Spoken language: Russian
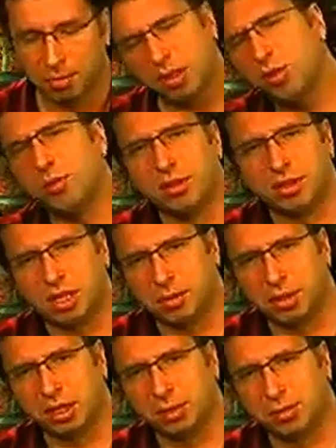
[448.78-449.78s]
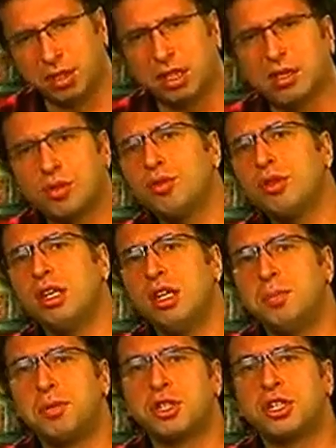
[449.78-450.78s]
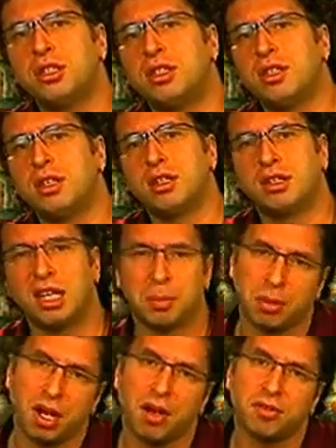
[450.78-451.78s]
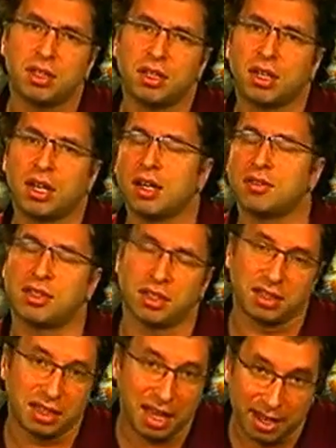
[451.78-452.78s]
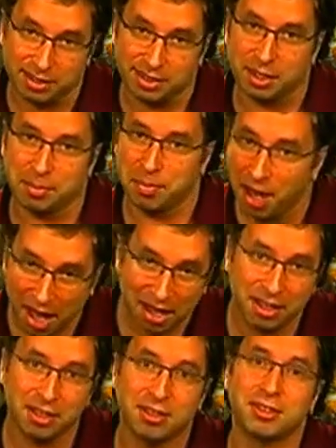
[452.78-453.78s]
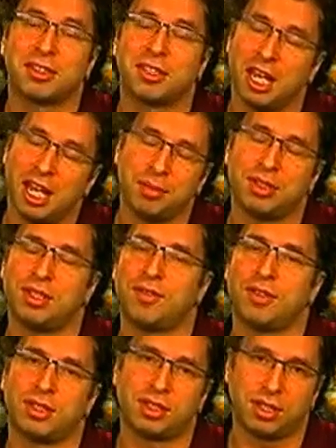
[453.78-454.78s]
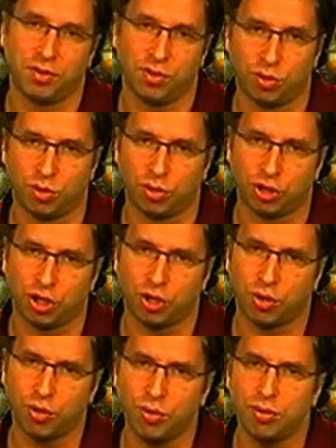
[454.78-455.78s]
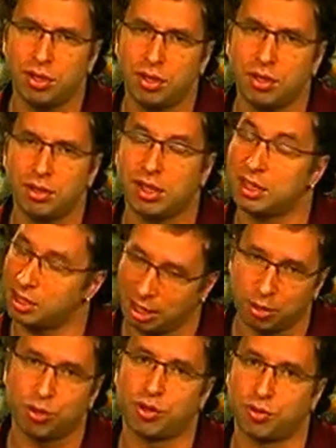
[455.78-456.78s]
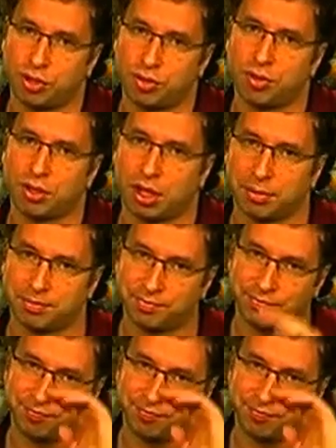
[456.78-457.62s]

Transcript: Подумайте об этом на досуге и пишите на правда, как всегда, собака, gamesdefistv.ru и до следующего четверга.